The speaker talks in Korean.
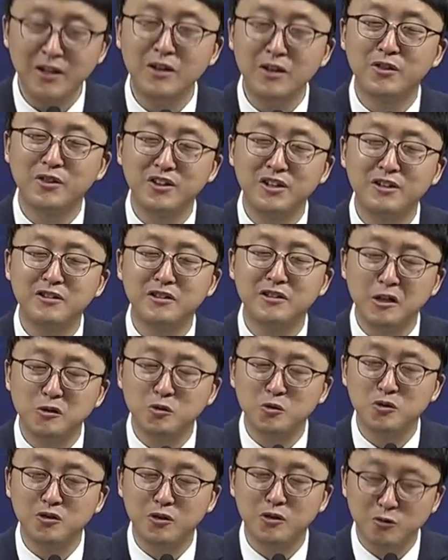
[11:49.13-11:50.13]
네
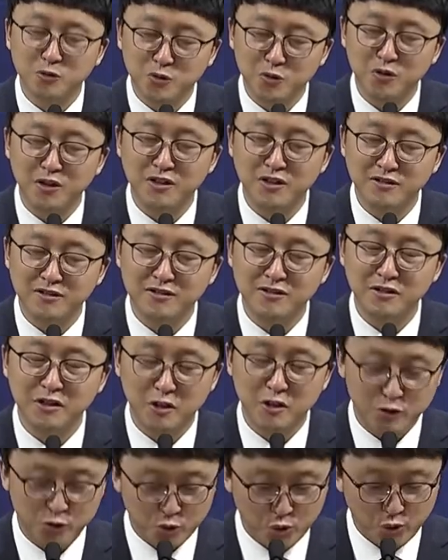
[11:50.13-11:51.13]
떡 조각을
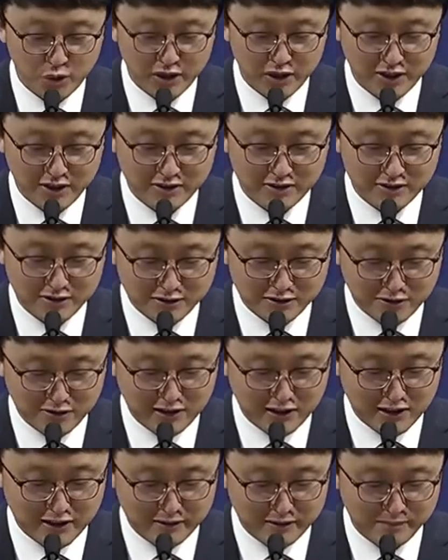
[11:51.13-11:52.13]
초에
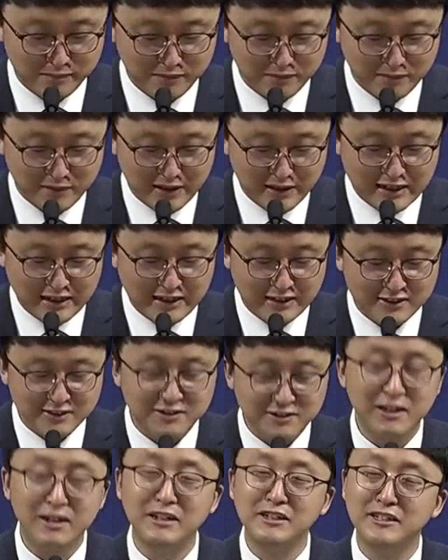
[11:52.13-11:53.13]
찍어라.
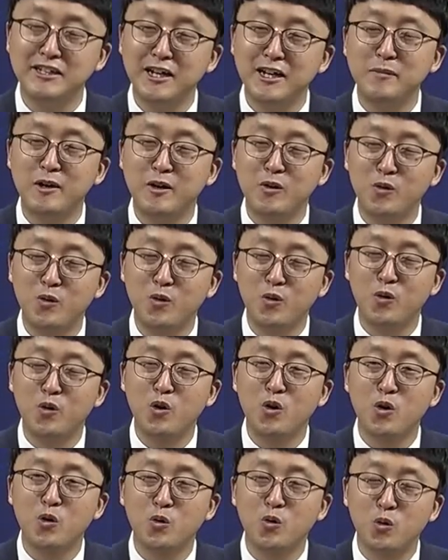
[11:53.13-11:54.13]
식탁이야말로
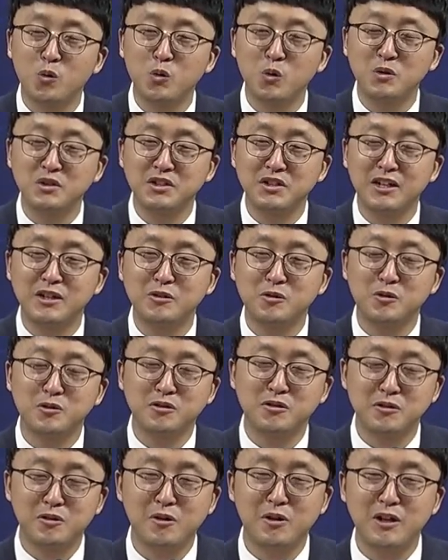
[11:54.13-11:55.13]
공동체 안으로
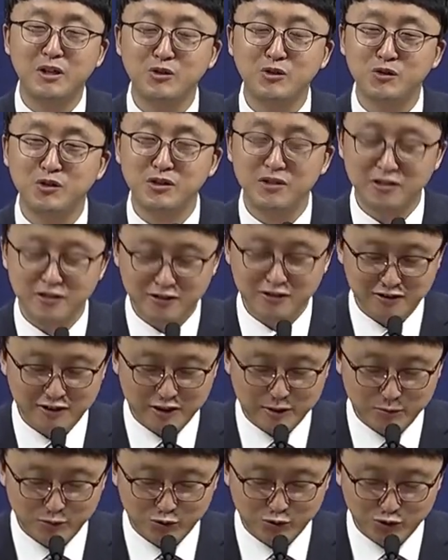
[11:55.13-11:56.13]
들어갈 수 있는
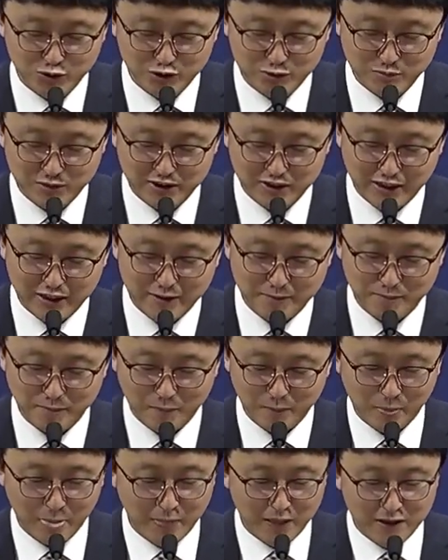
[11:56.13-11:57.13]
입구입니다.
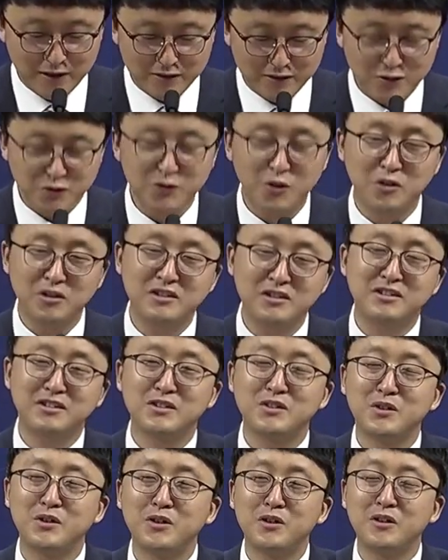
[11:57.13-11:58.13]
저는 어린
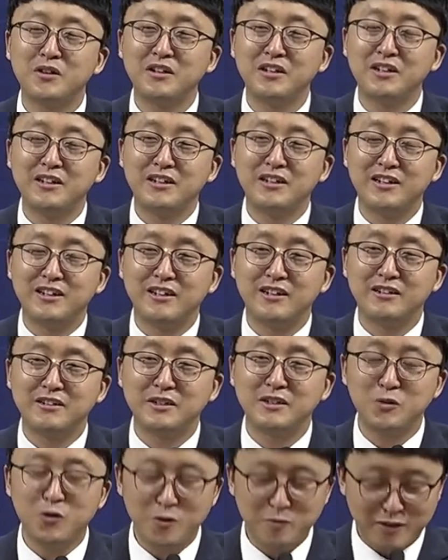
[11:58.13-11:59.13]
시절 어,
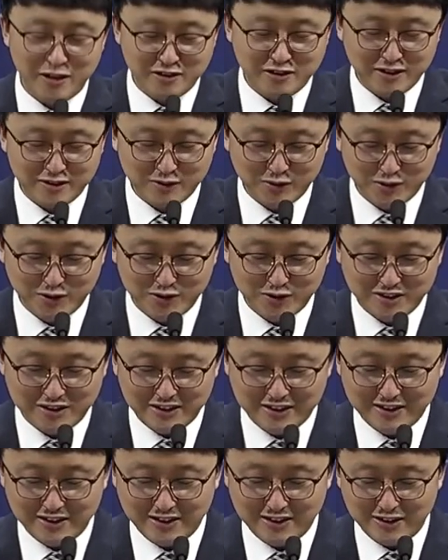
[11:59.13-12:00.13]
시골 마을에서
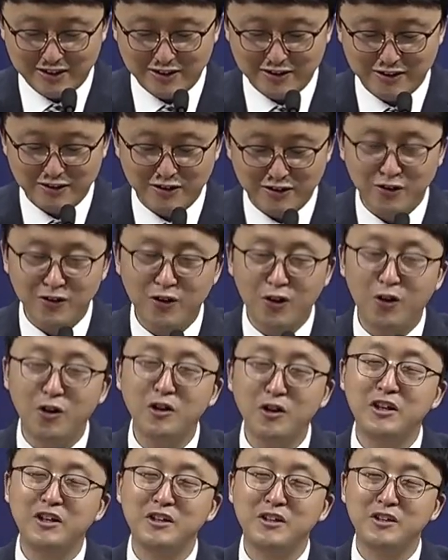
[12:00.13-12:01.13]
어,
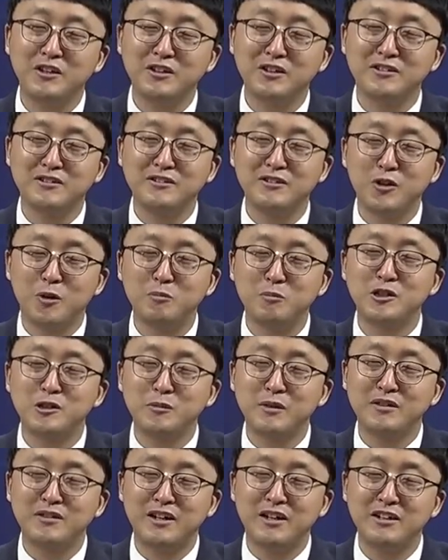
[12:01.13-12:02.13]
거의 그 옆집에
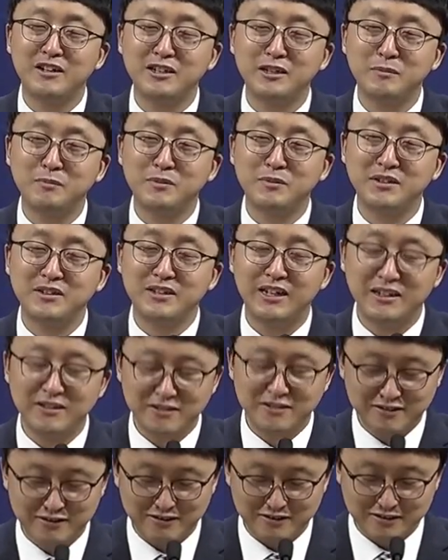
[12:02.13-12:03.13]
살다시피
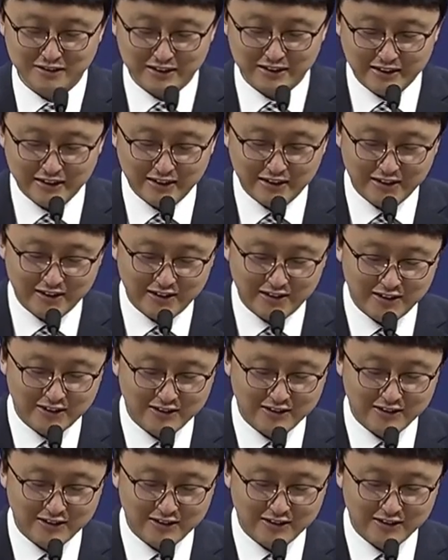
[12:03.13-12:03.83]
하는 어,